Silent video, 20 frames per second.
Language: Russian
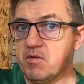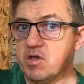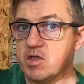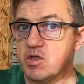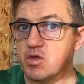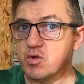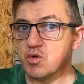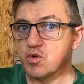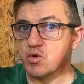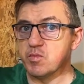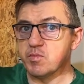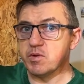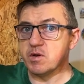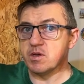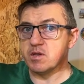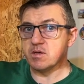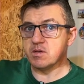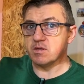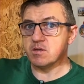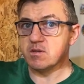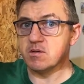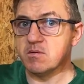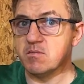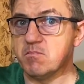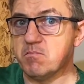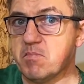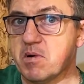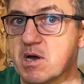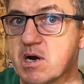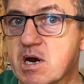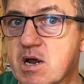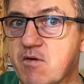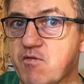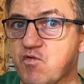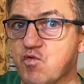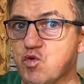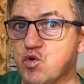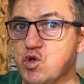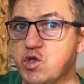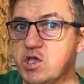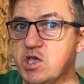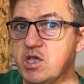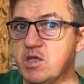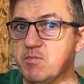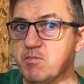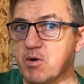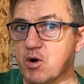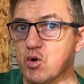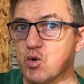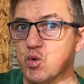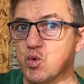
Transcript: Привет, YouTube! Пора вкусить,